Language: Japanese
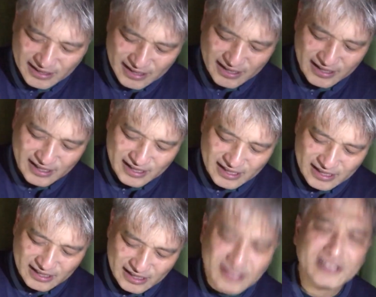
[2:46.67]
で
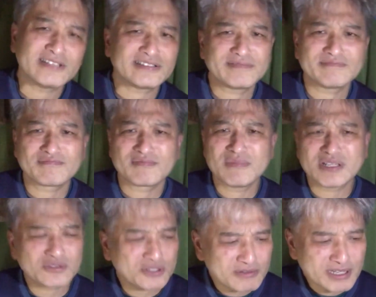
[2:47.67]
いいんです、
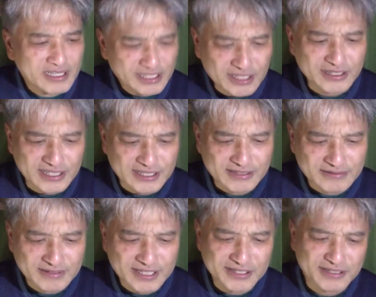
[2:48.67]
まあ、それはいいんで
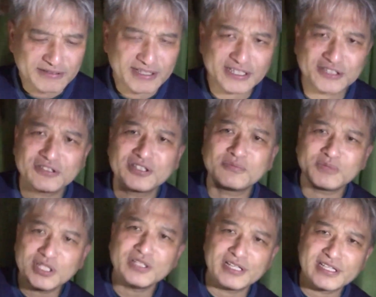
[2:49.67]
す1280円で
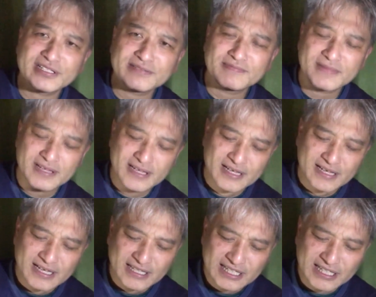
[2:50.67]
もいいんです
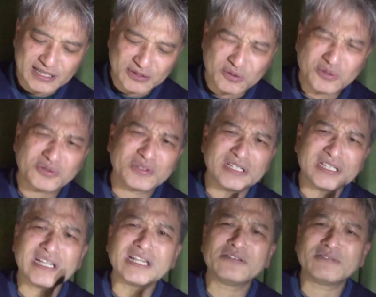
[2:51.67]
ただ一言言
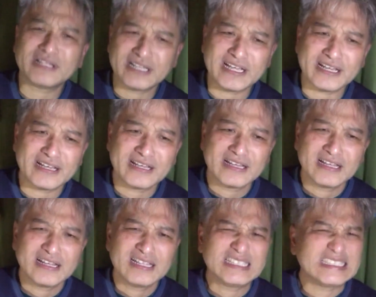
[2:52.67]
いたいのはね
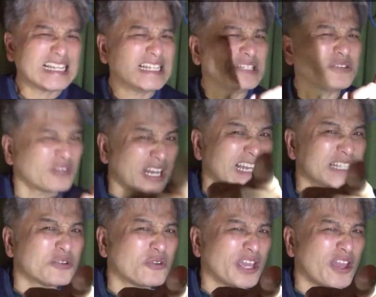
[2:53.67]
ちゃんと書
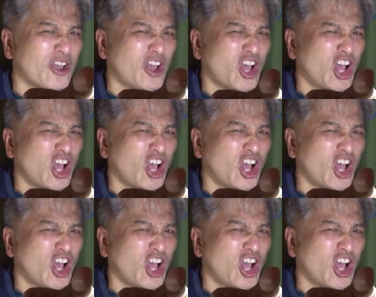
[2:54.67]
いとけよ